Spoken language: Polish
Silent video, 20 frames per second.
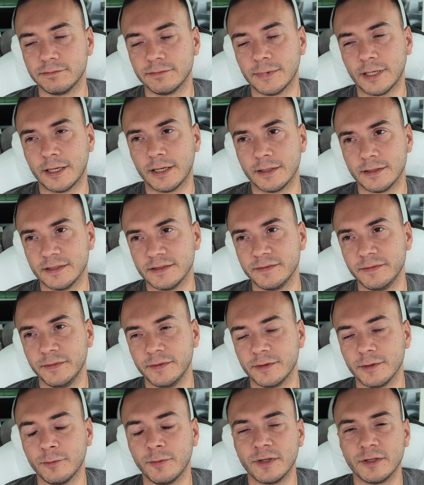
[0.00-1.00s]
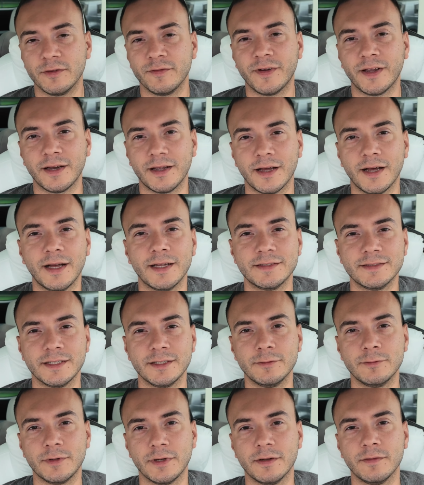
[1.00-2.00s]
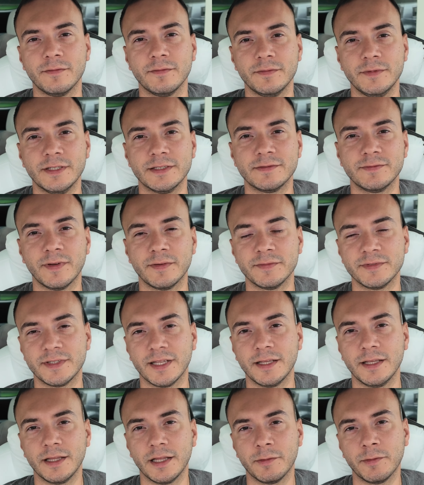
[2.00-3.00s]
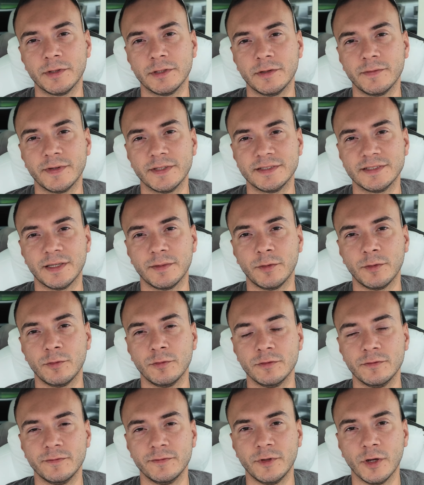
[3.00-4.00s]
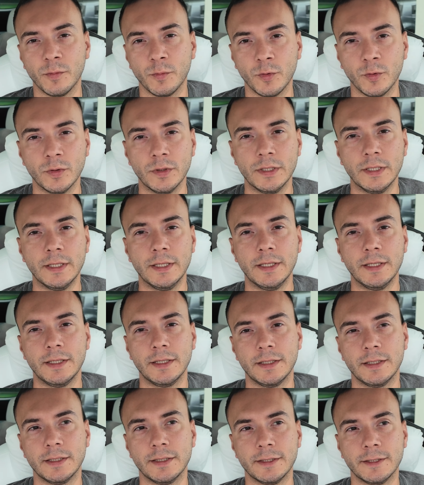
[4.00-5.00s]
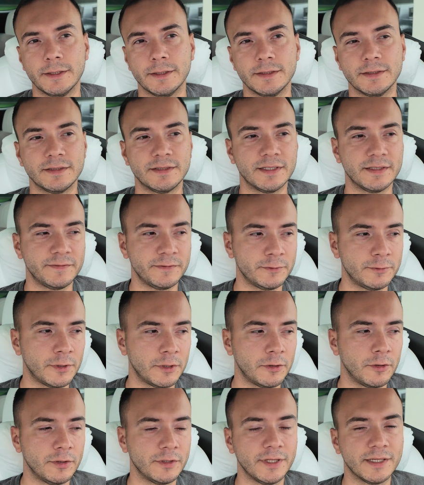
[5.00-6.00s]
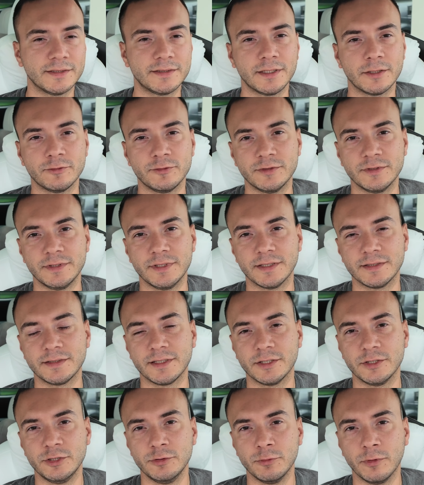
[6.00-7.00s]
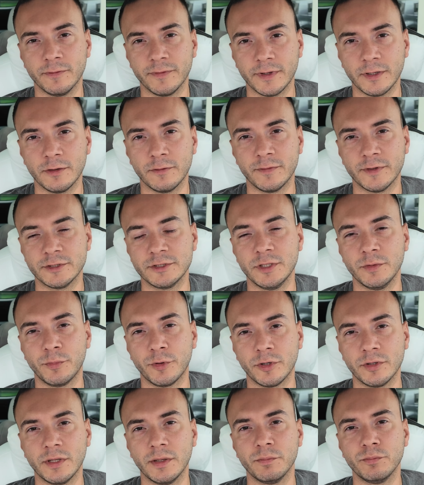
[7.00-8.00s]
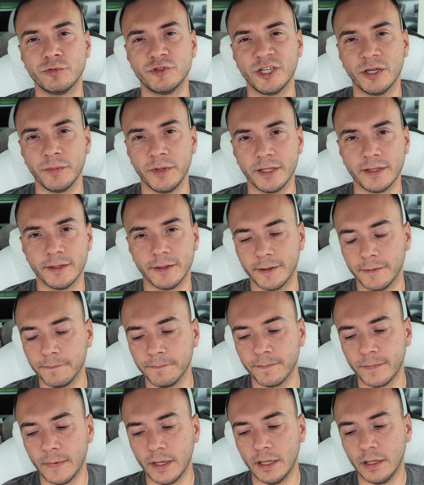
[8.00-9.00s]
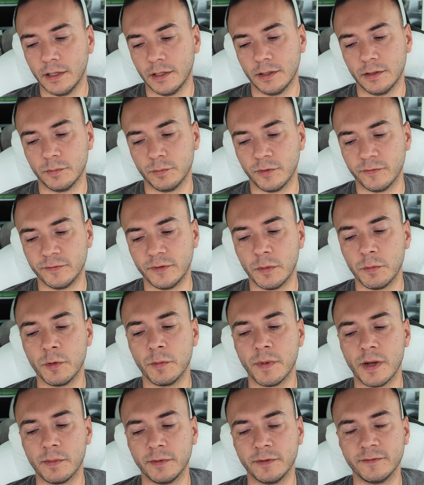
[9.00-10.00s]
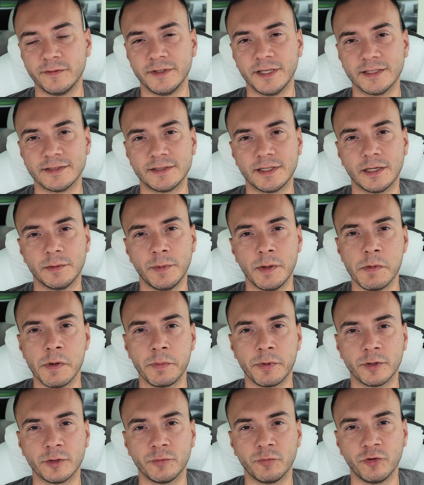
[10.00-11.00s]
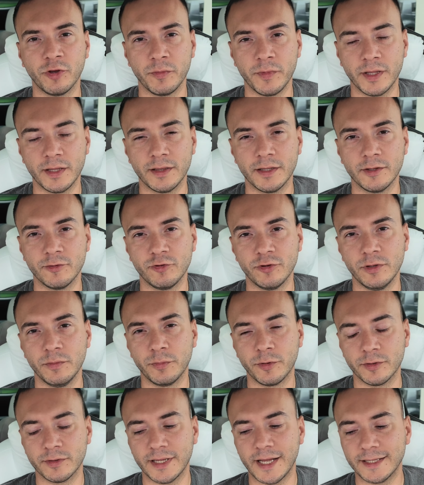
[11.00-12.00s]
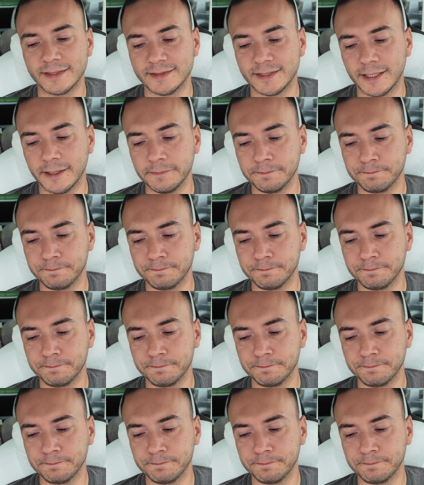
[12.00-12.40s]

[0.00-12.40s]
taka, nazwijmy to, ładowarka AC, która jest Wam w stanie naładować samochód w domu ze zwykłego gniazdka czy z gniazdka siłowego, właśnie prądem przemiennym, bo w domu mamy, w gniazdkach mamy prąd przemienny, czyli prąd AC.